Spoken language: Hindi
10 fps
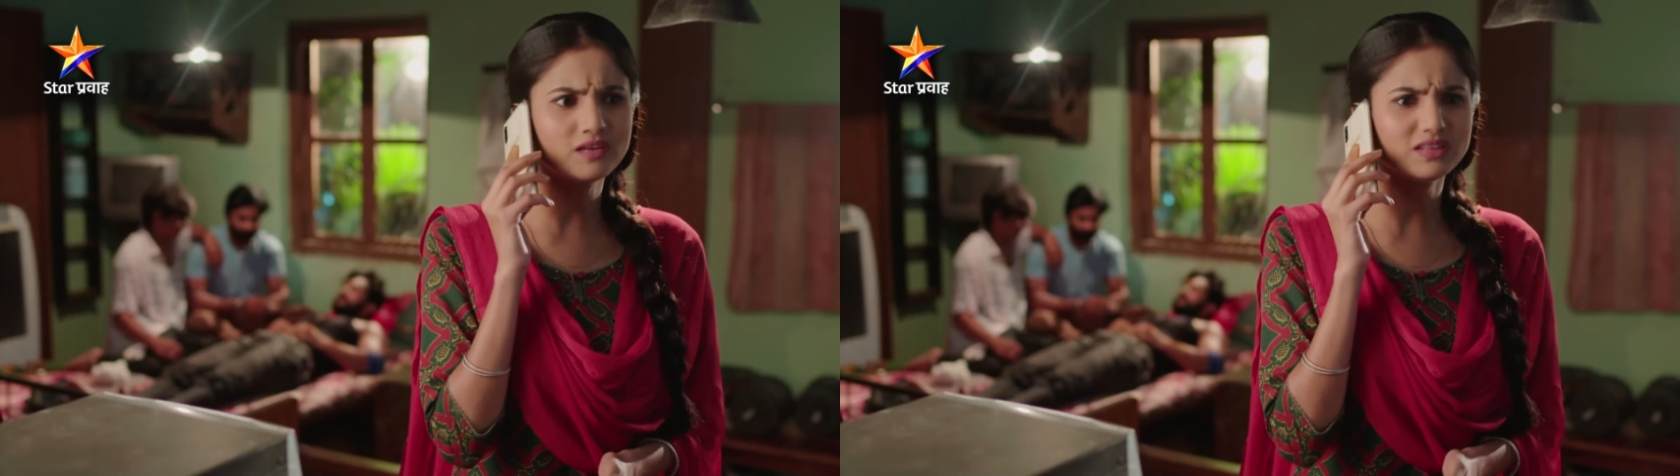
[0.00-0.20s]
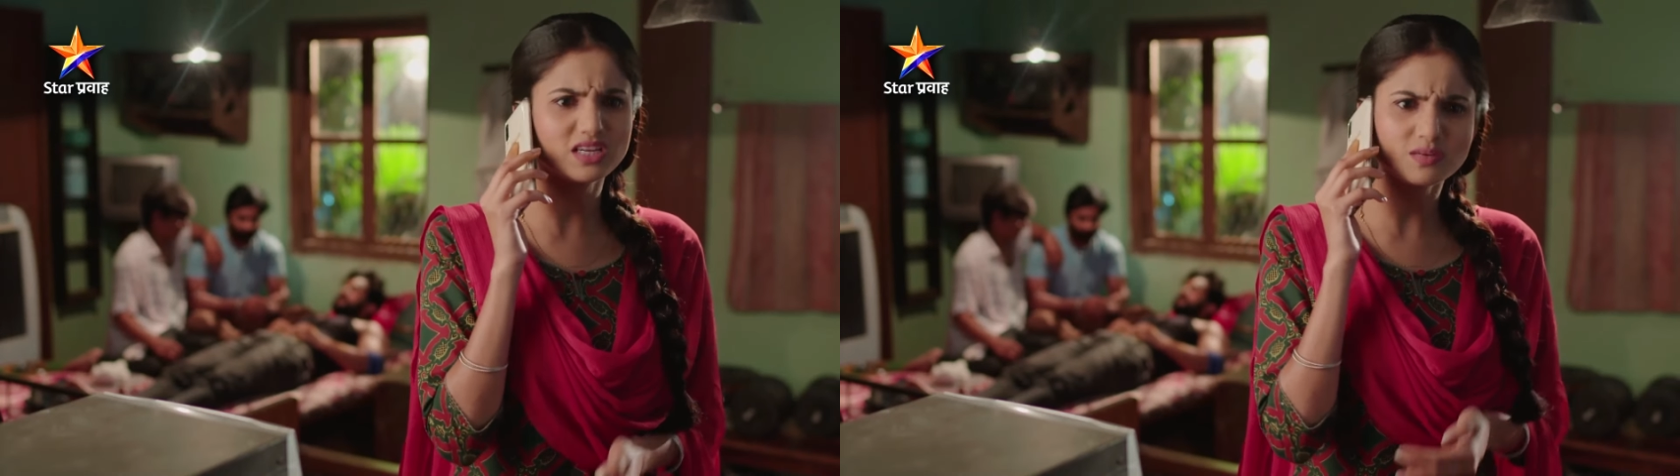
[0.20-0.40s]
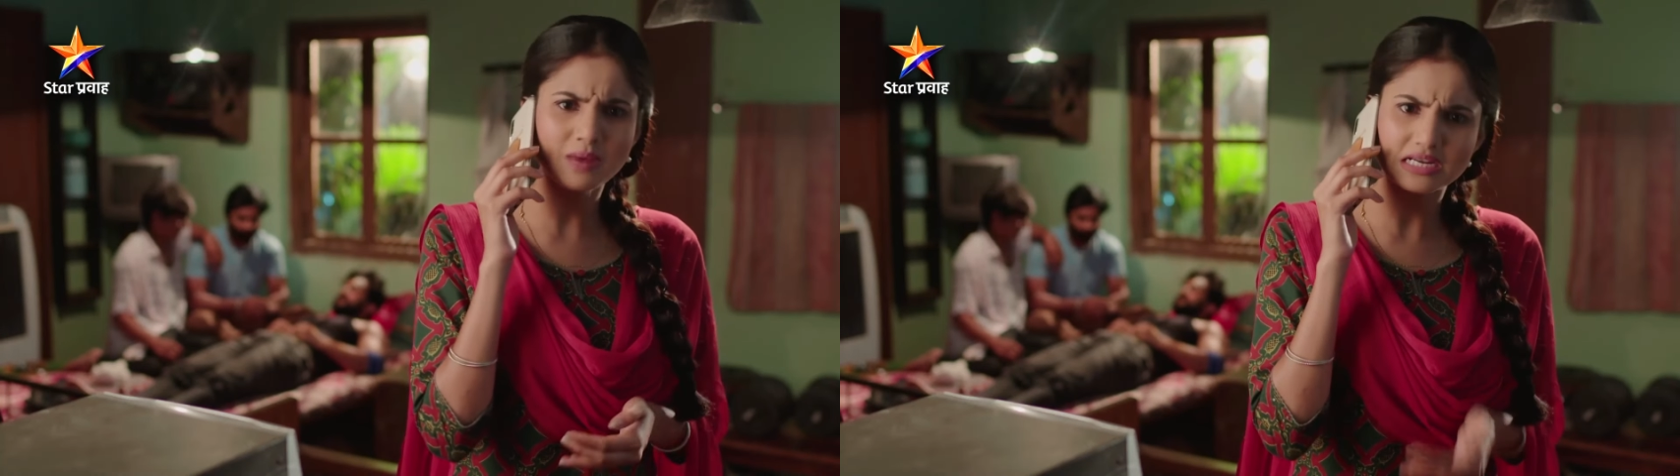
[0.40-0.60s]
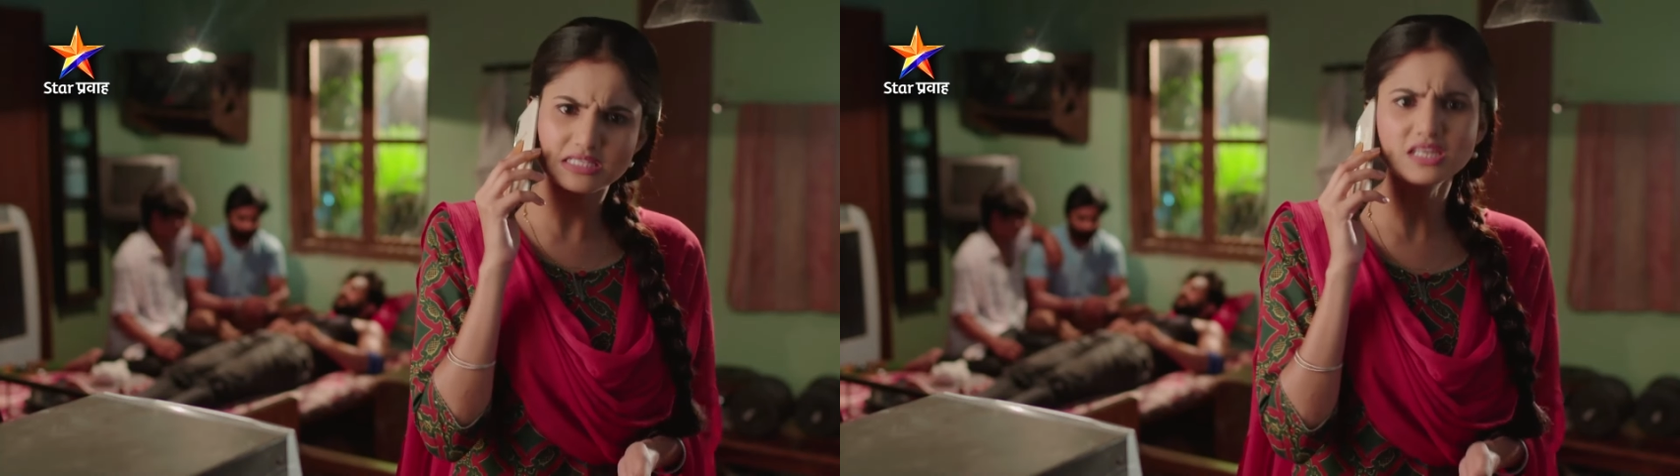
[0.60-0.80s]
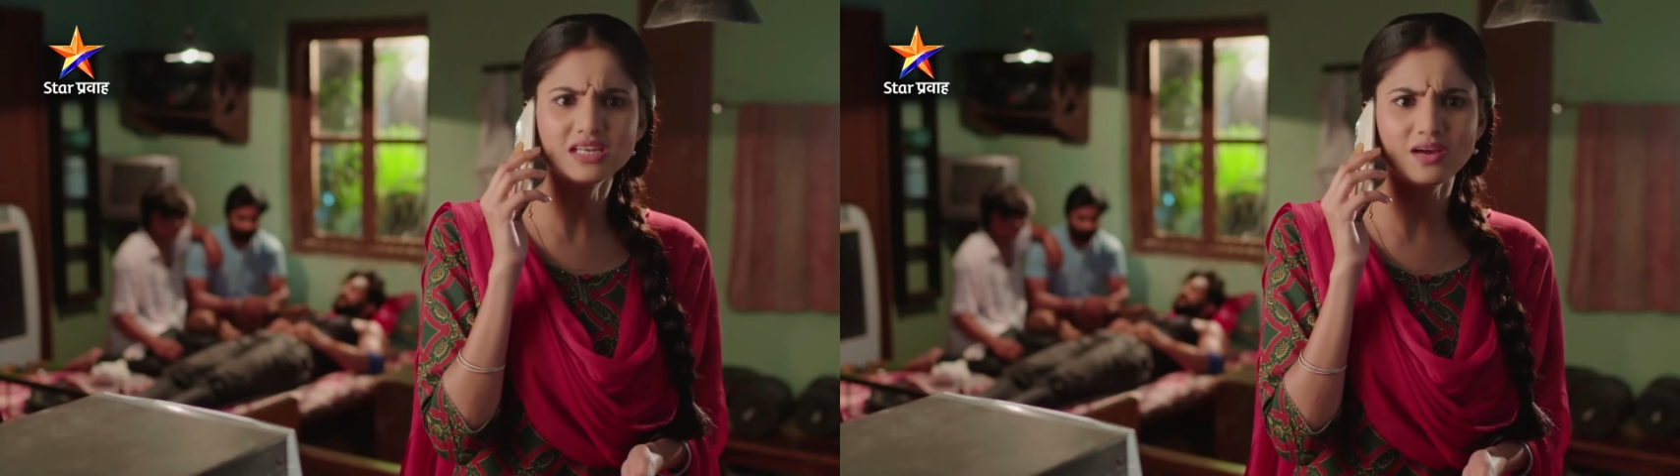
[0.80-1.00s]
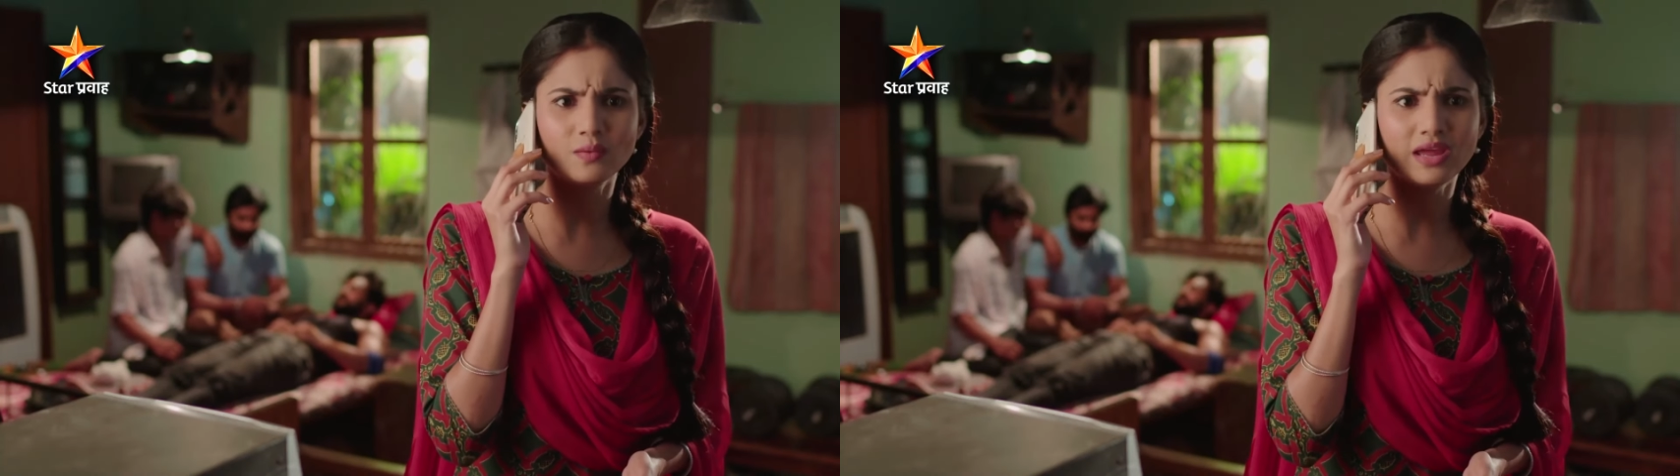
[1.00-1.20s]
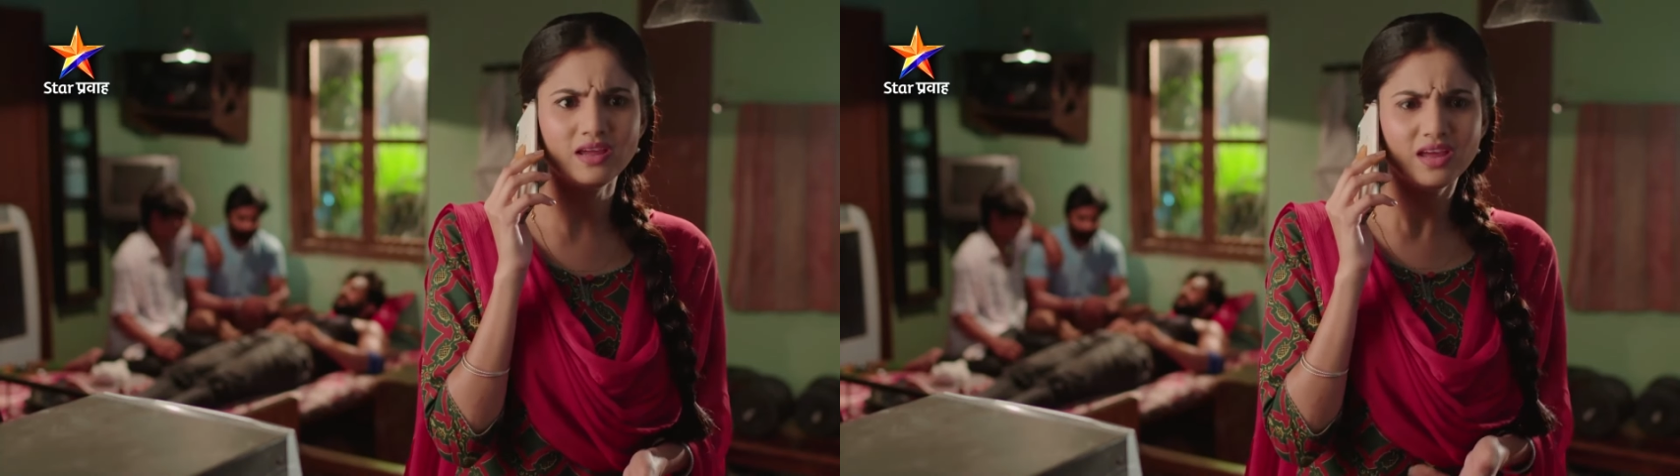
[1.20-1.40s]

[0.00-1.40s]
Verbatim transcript: किंवा त्याच्या माणसांनी लावलाय